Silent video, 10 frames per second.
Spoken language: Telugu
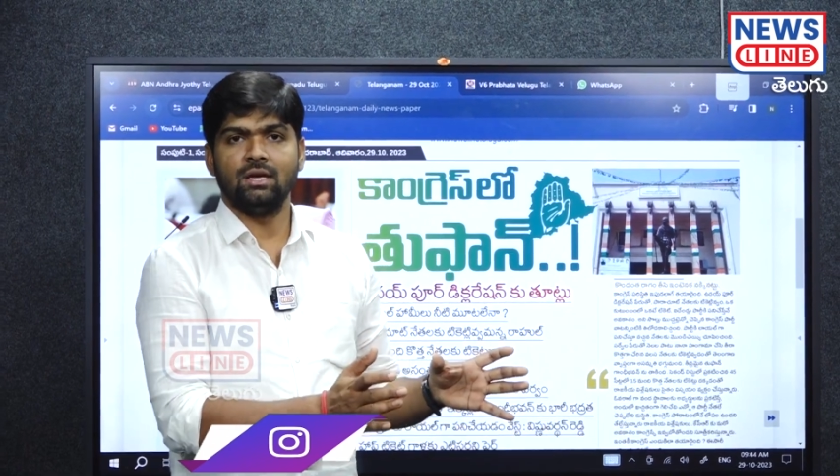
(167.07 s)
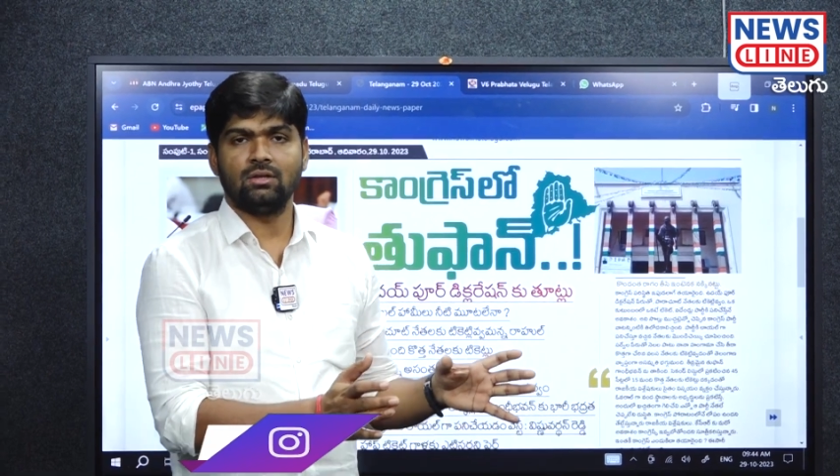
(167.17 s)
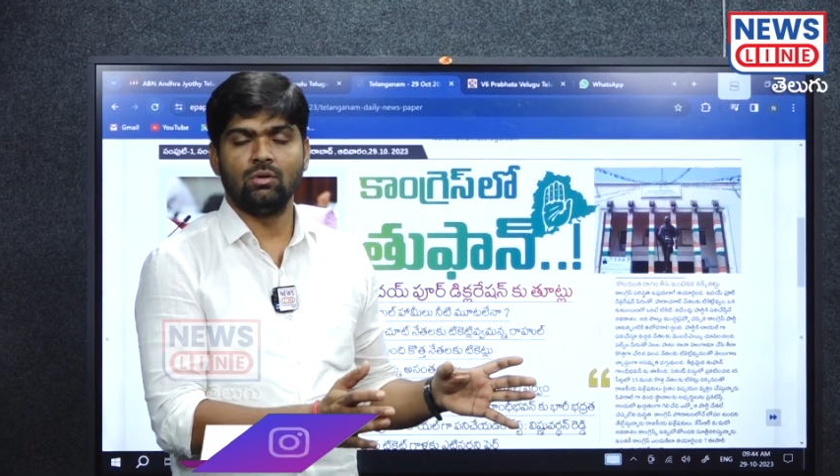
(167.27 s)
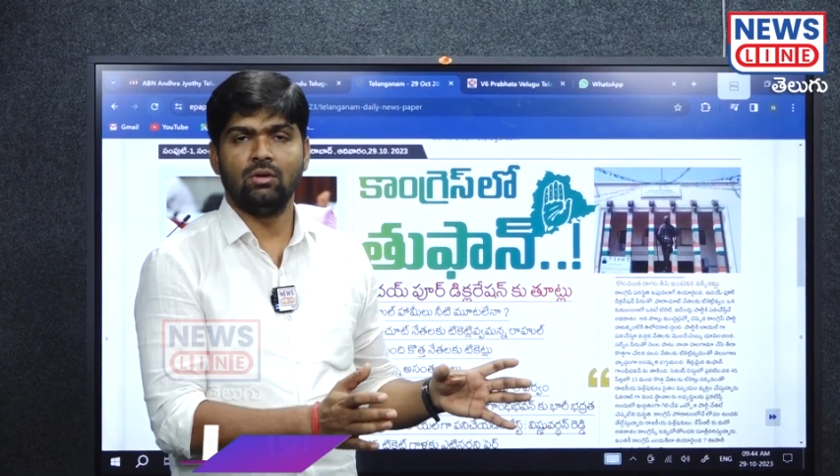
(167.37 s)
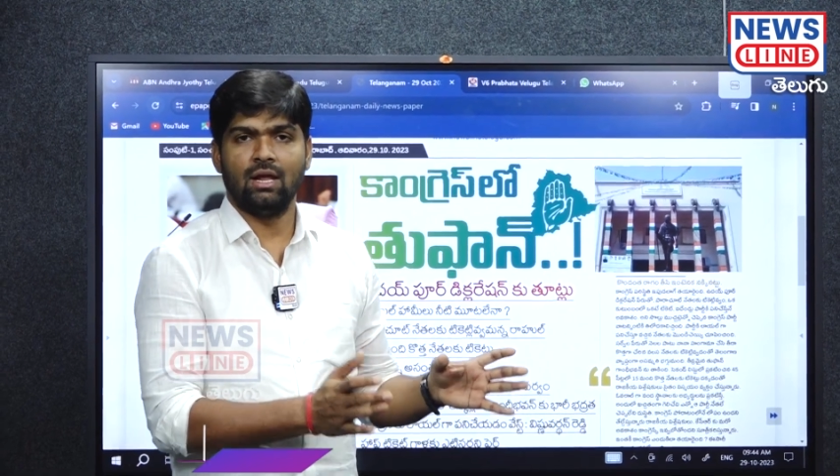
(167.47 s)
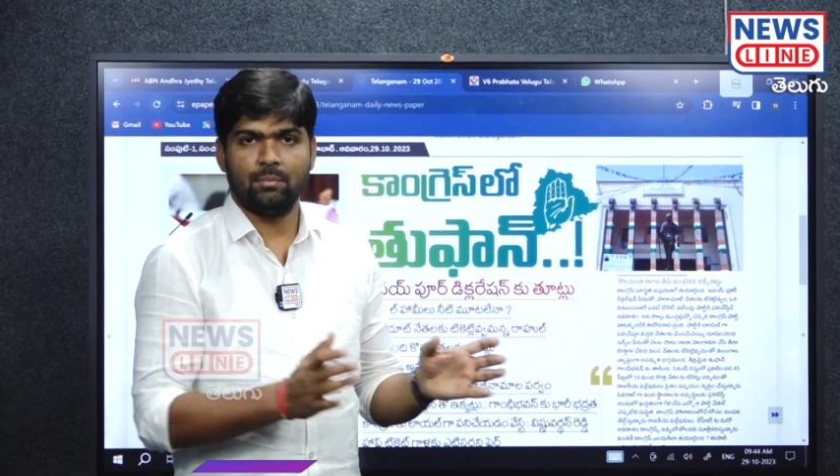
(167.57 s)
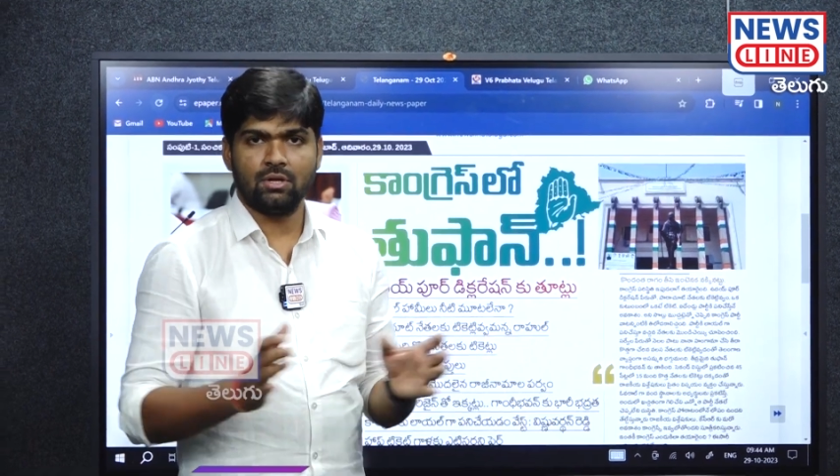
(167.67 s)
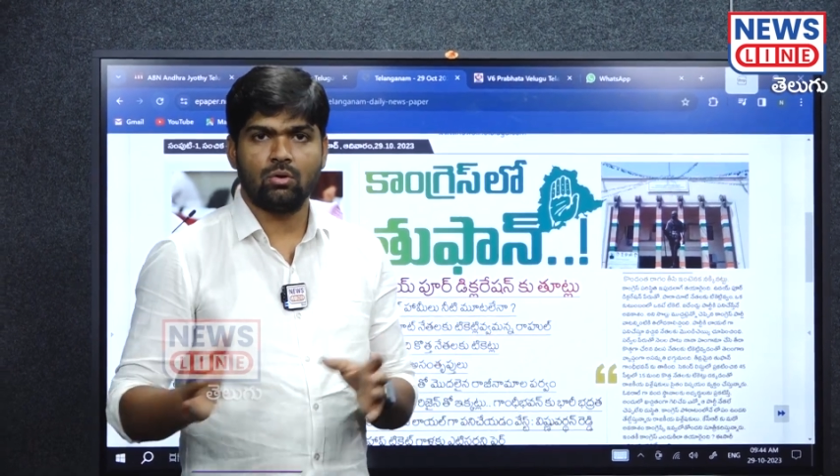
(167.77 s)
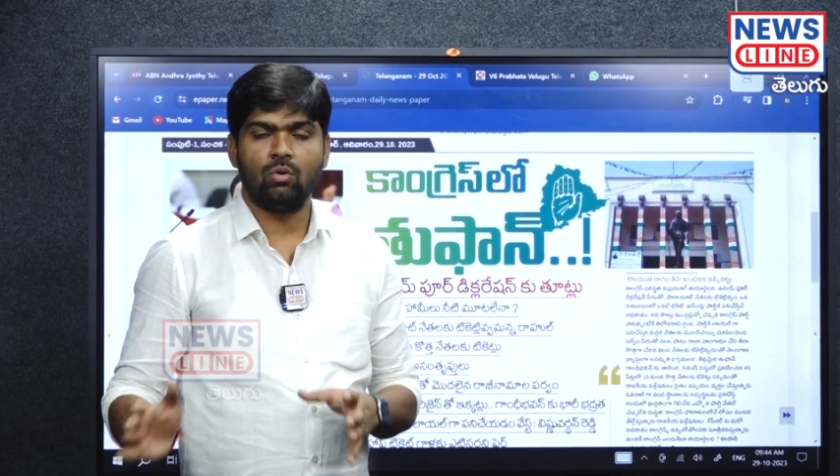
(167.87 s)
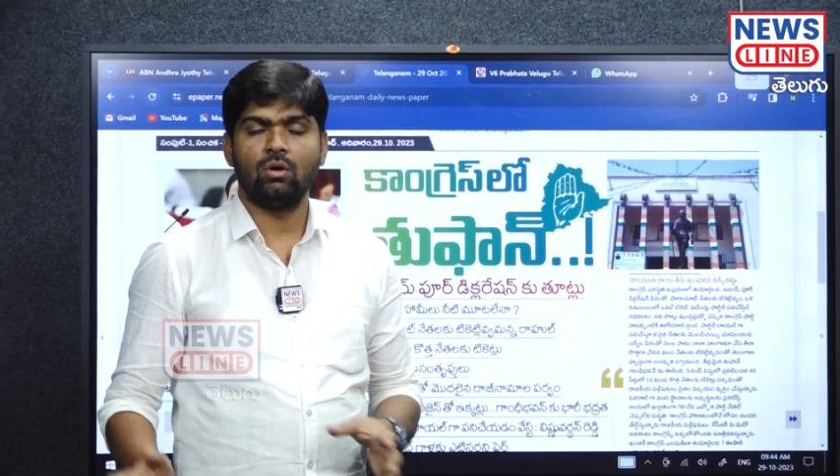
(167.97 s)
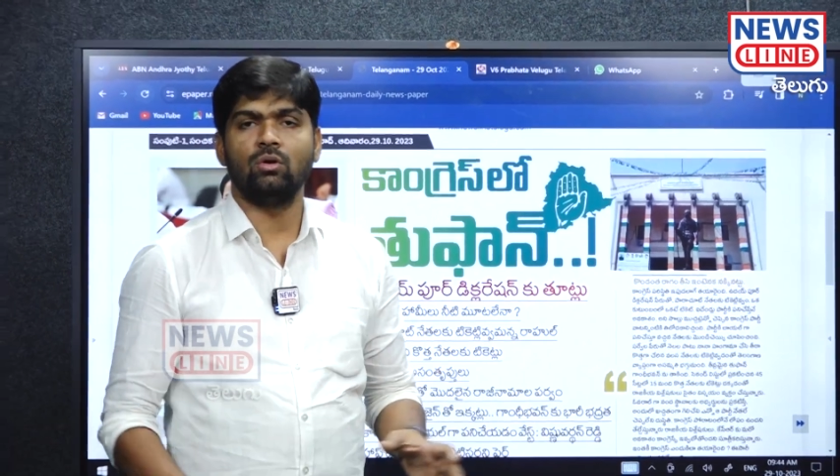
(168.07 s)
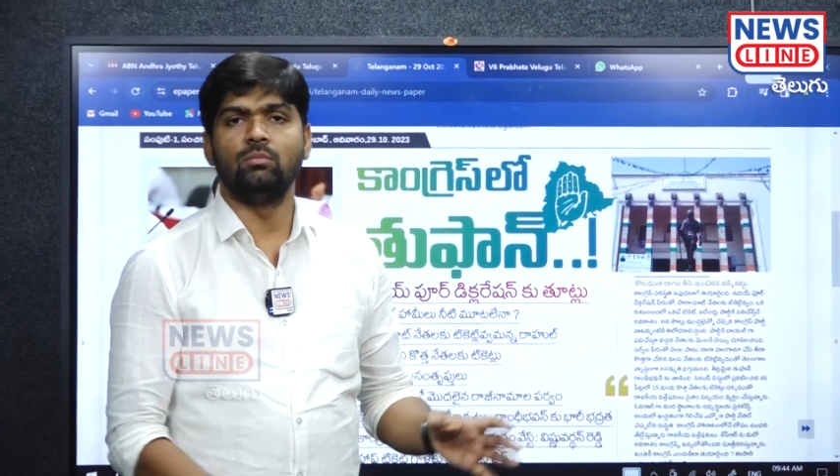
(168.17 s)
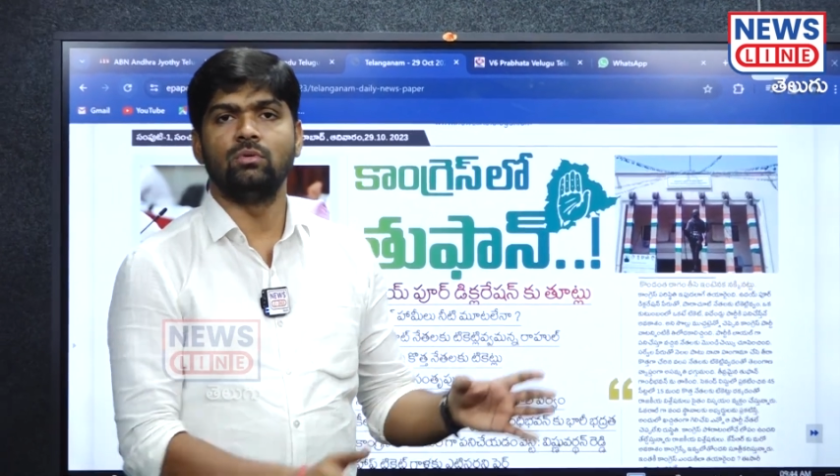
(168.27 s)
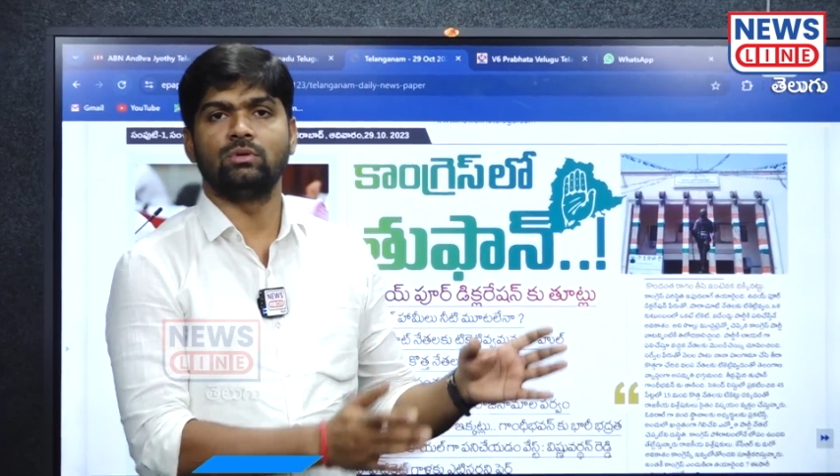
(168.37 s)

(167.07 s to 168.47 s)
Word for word: చేతులు లేకపోతే కోట్లు